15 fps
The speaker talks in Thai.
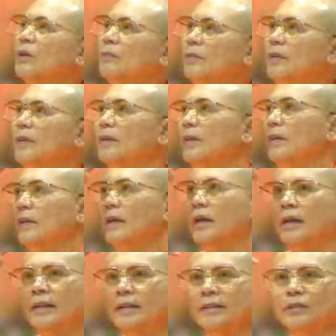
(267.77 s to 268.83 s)
มมติเรามี
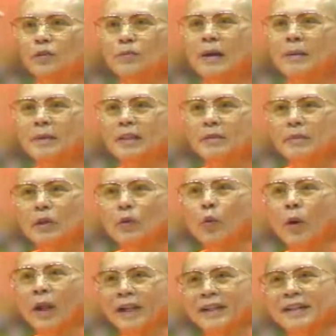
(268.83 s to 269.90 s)
ส่วนมากมันจะมีข
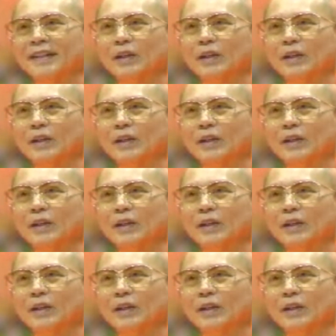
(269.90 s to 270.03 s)
วัญ